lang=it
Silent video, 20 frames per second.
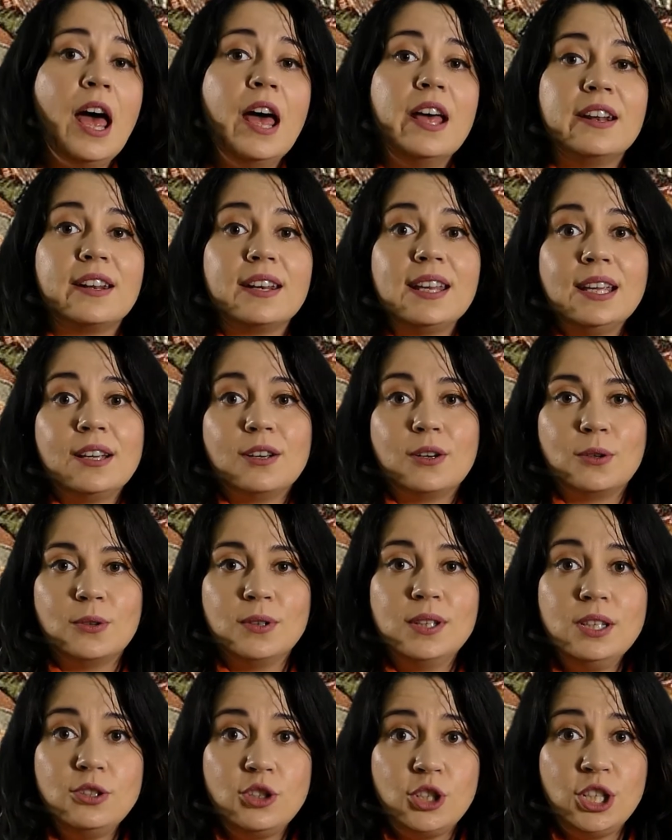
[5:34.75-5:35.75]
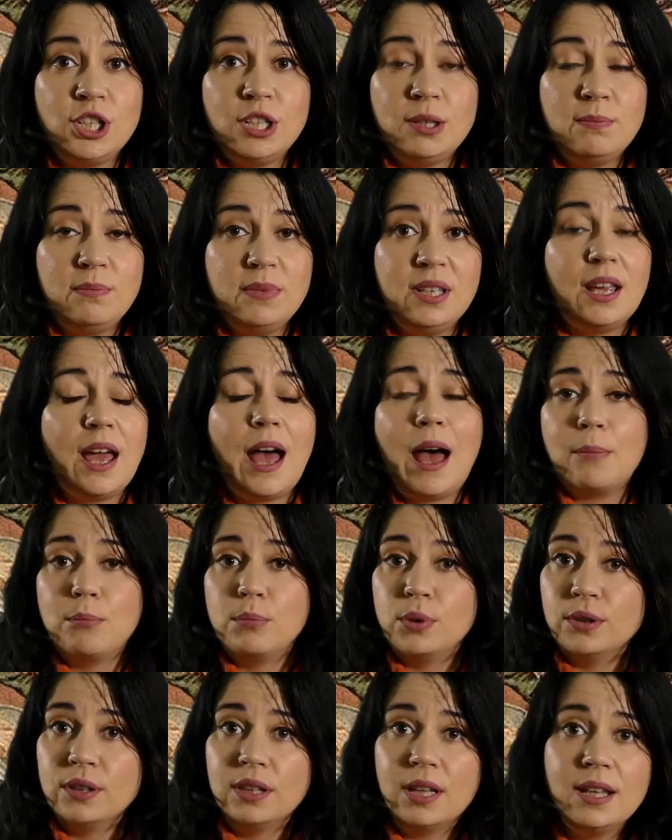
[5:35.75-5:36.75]
ricco di cibi
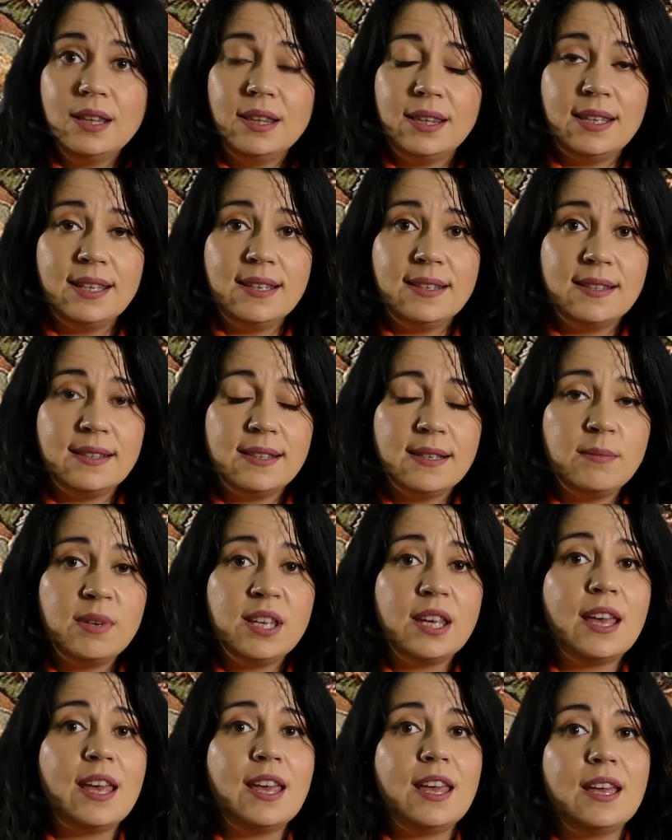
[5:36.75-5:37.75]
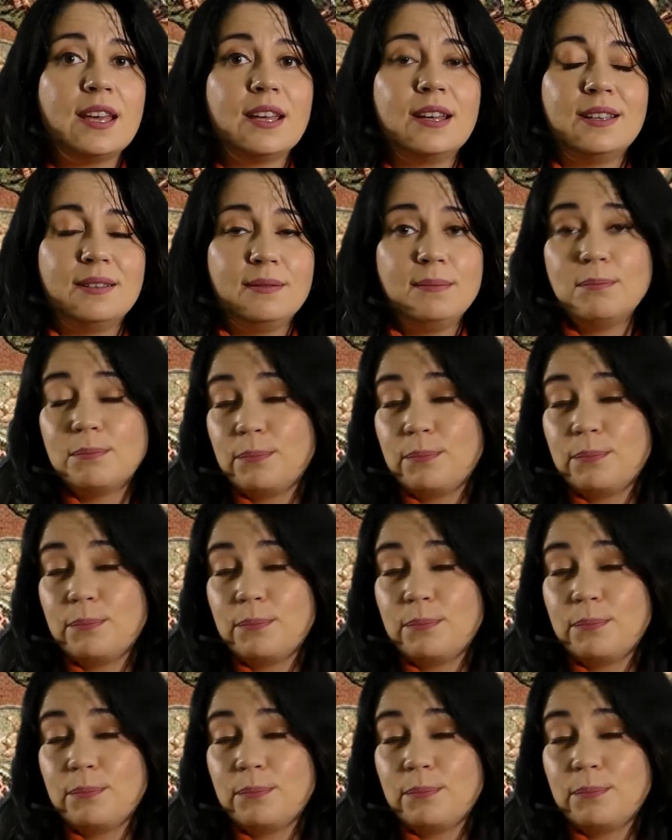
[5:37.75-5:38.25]
abbondantissimi e